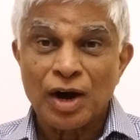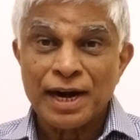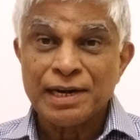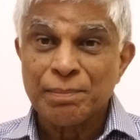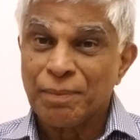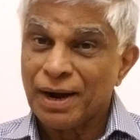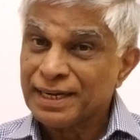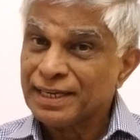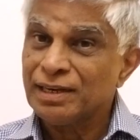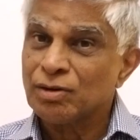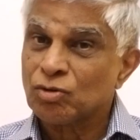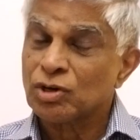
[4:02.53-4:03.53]
అన్ని
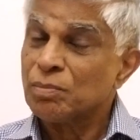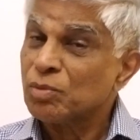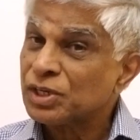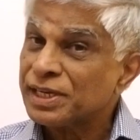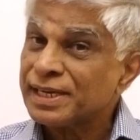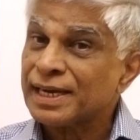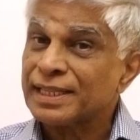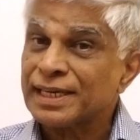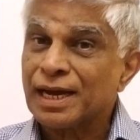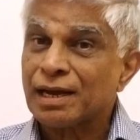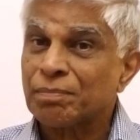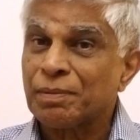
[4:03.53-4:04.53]
పార్టీలకు కూడా ముఖ్యంగా
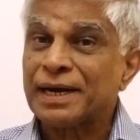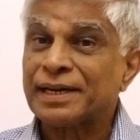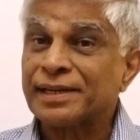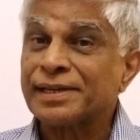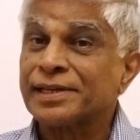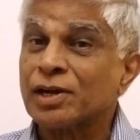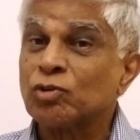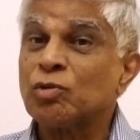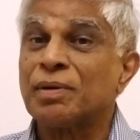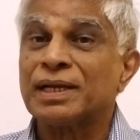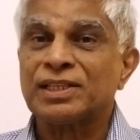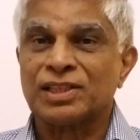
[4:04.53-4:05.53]
అధికార పార్టీకి ఇంకెక్కువ
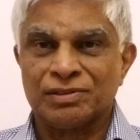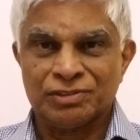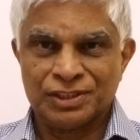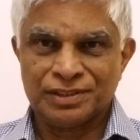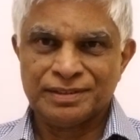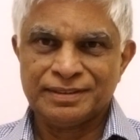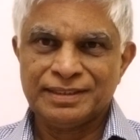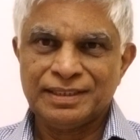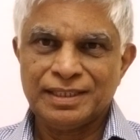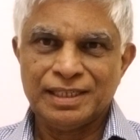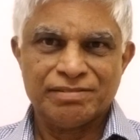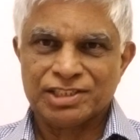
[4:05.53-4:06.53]
బాధ్యత ఉంది
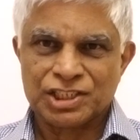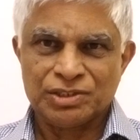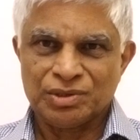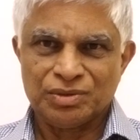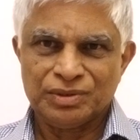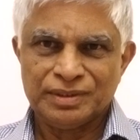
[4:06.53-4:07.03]
ఈ విషయంలో